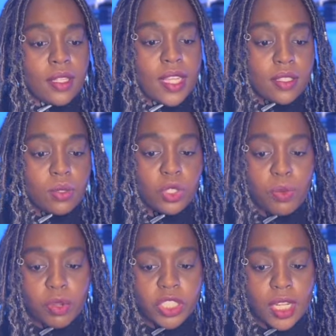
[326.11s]
Nesse
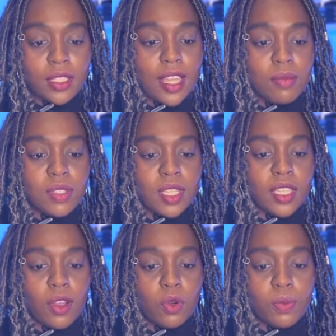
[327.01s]
notebook já temos
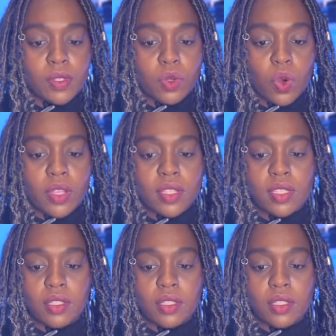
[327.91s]
aqui algumas coisas,